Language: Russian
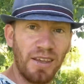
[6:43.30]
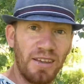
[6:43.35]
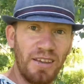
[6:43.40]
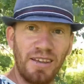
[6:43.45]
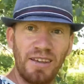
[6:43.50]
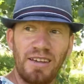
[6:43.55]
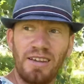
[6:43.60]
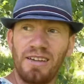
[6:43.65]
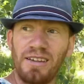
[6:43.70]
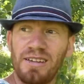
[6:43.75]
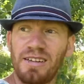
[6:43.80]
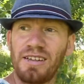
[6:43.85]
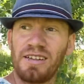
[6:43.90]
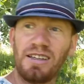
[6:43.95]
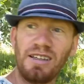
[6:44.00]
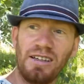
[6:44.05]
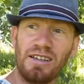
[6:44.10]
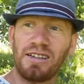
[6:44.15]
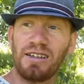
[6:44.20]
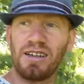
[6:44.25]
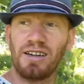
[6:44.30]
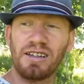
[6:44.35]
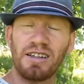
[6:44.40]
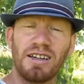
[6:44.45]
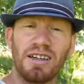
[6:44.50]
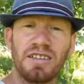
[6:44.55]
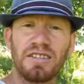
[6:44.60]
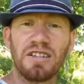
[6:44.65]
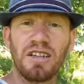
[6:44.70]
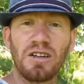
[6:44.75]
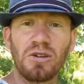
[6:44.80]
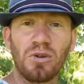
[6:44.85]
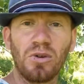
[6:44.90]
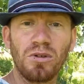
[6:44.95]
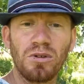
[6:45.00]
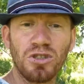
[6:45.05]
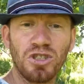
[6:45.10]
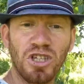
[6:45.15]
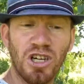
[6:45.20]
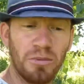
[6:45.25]
и их огородили
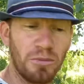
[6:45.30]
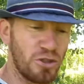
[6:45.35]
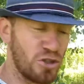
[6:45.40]
колышками,